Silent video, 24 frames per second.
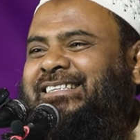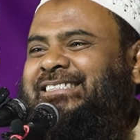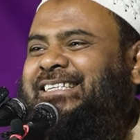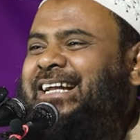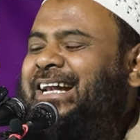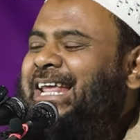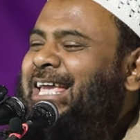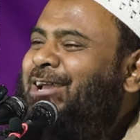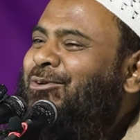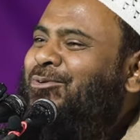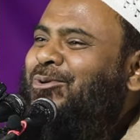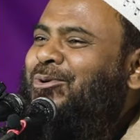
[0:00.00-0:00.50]

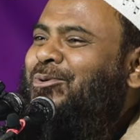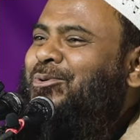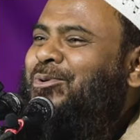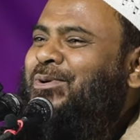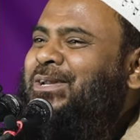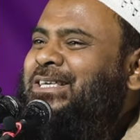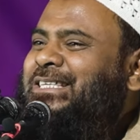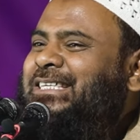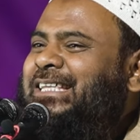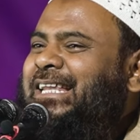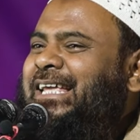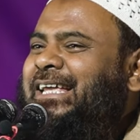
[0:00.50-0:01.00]
যারা এগুলো
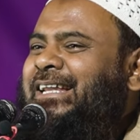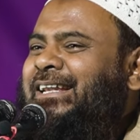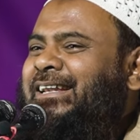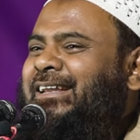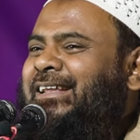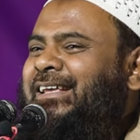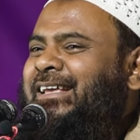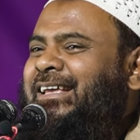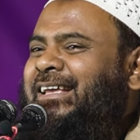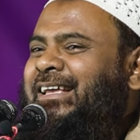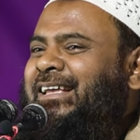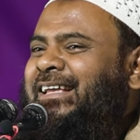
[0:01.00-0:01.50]
করেছিলেন
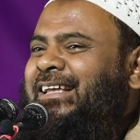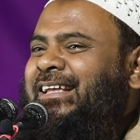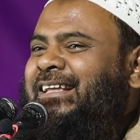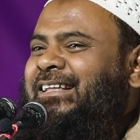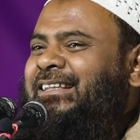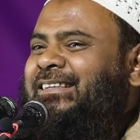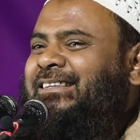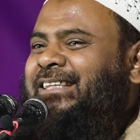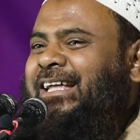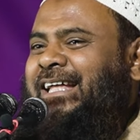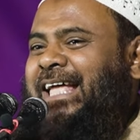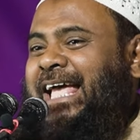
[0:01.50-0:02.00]

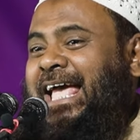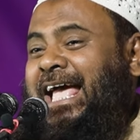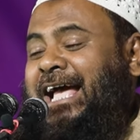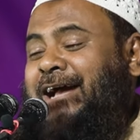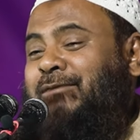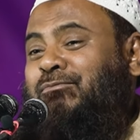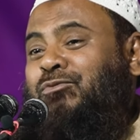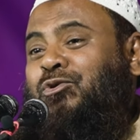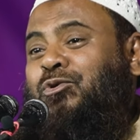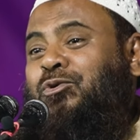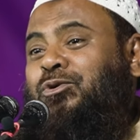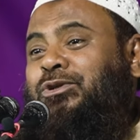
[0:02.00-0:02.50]
তা এক
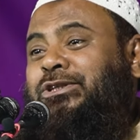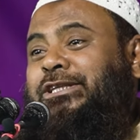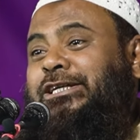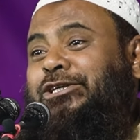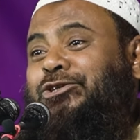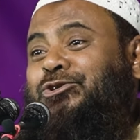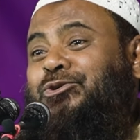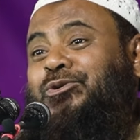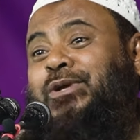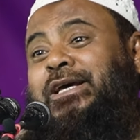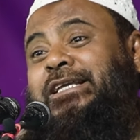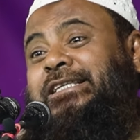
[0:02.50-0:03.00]
মুহূর্তের
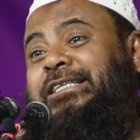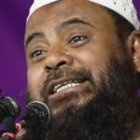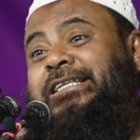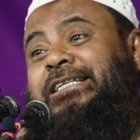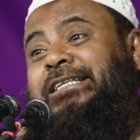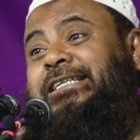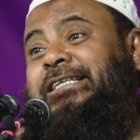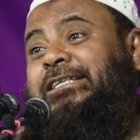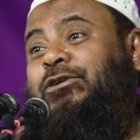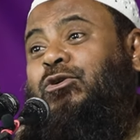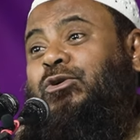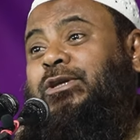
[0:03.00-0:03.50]
জন্য এই
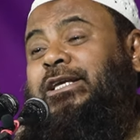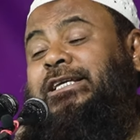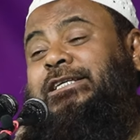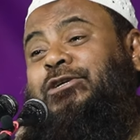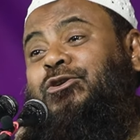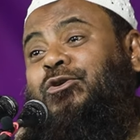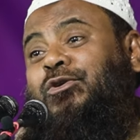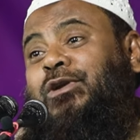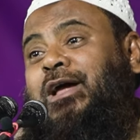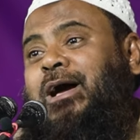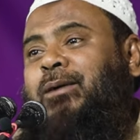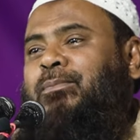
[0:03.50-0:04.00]
তিনটি কথা
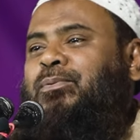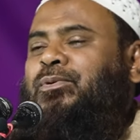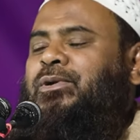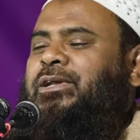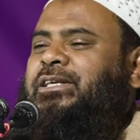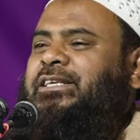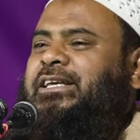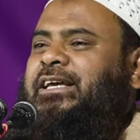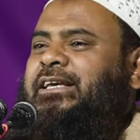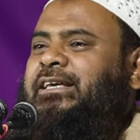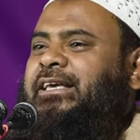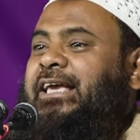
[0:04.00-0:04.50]
যেন না ভুলে
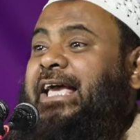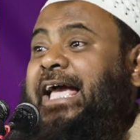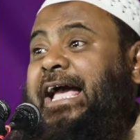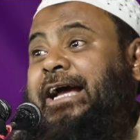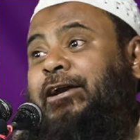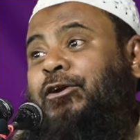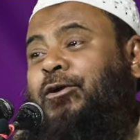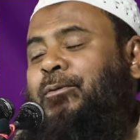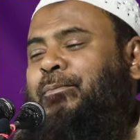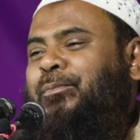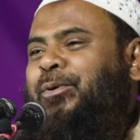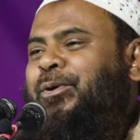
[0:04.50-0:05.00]
যায় এক
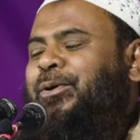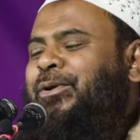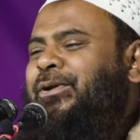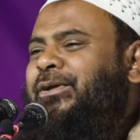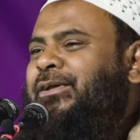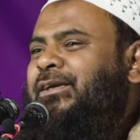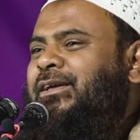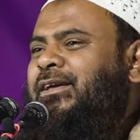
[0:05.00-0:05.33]
নম্বর